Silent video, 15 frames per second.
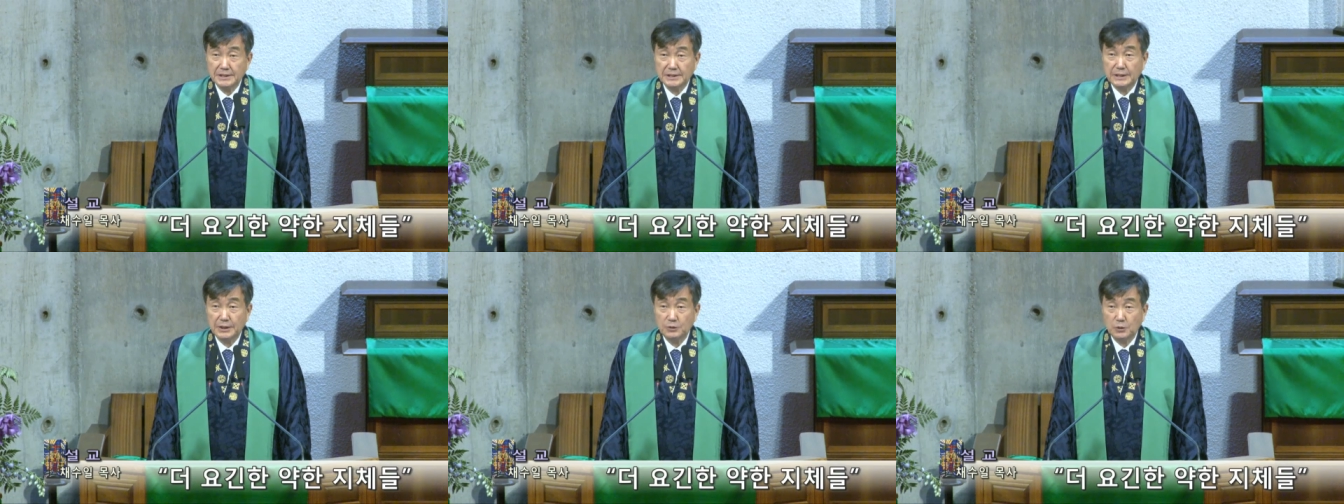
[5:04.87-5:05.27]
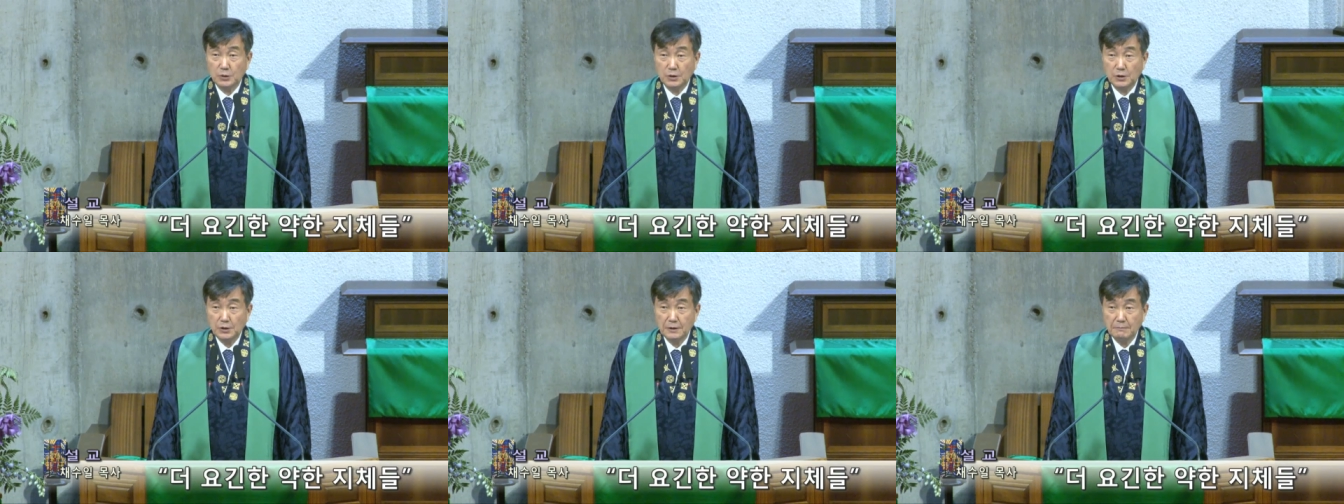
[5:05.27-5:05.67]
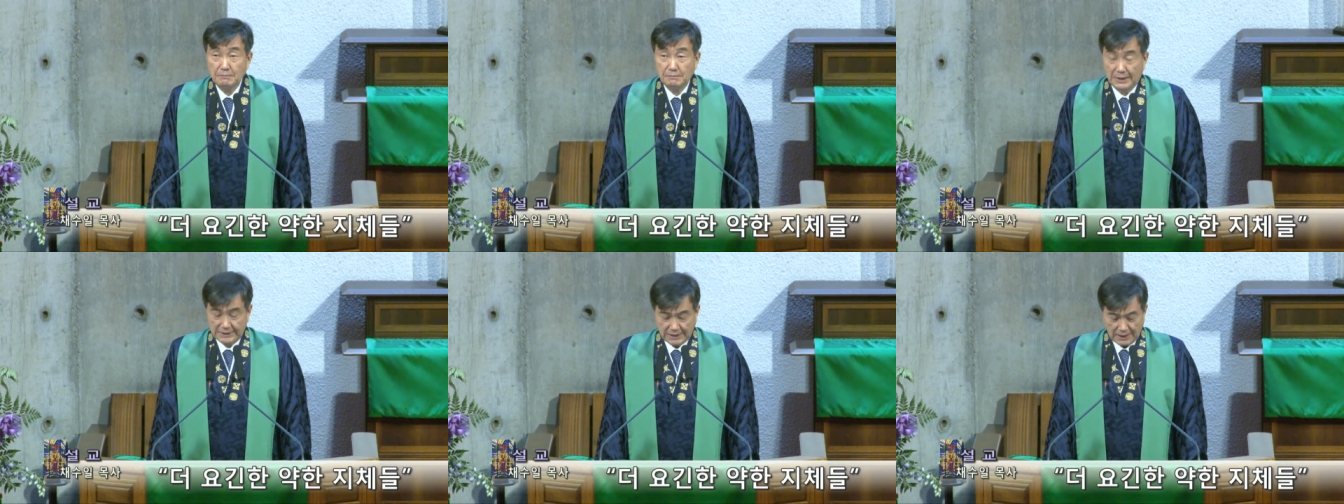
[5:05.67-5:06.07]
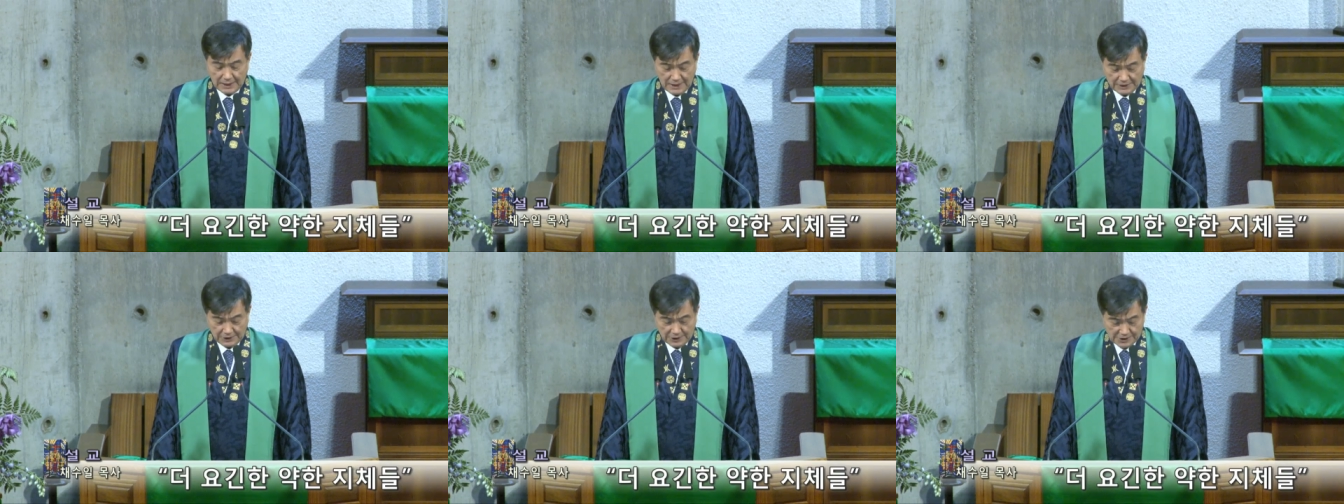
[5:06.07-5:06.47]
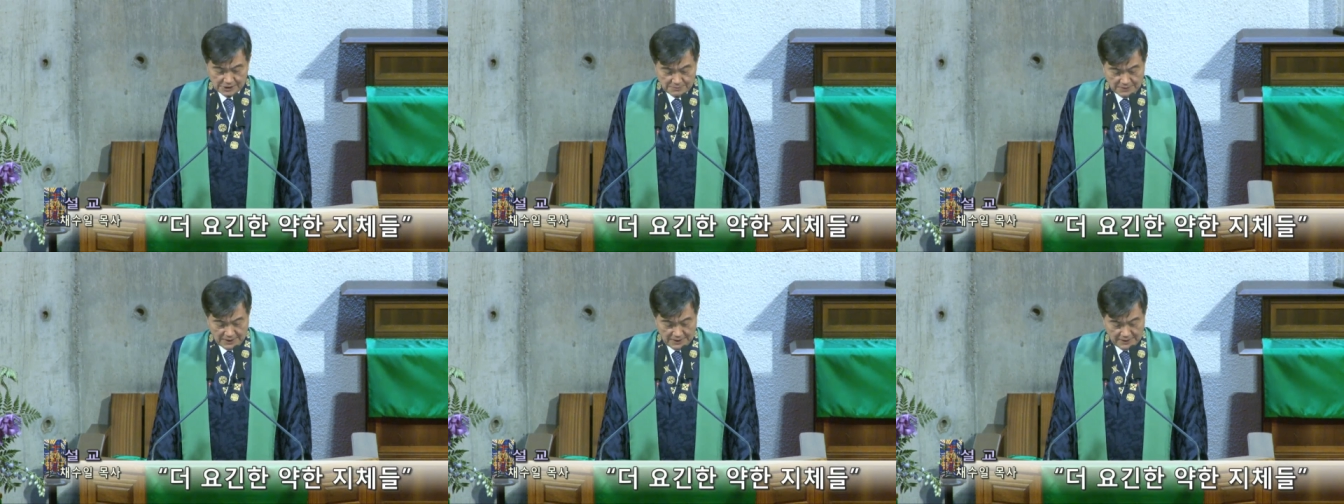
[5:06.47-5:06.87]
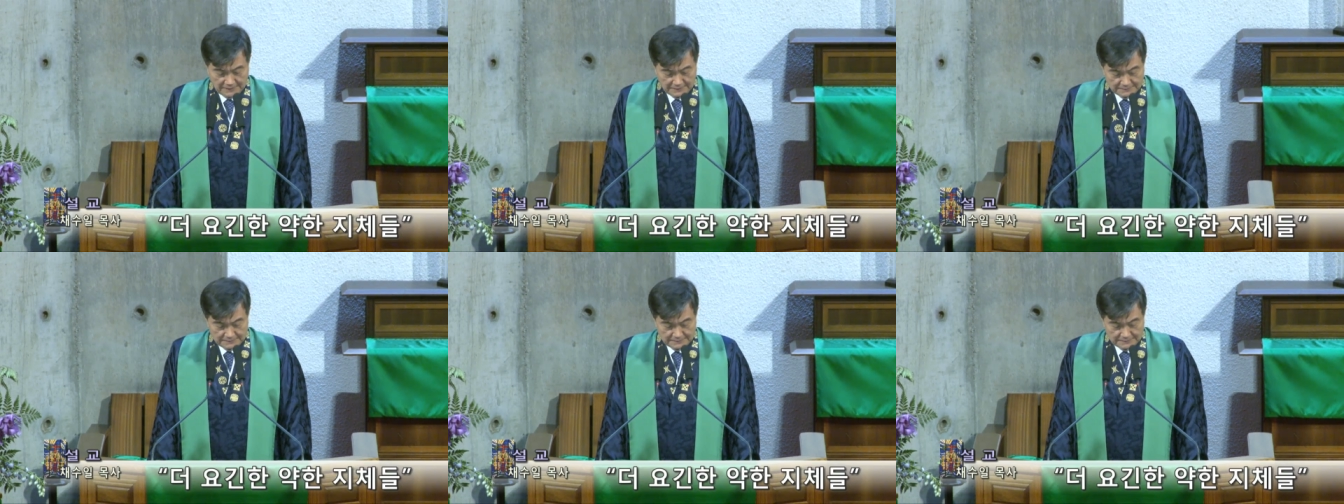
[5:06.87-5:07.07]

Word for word: 시대도 마찬가지였습니다.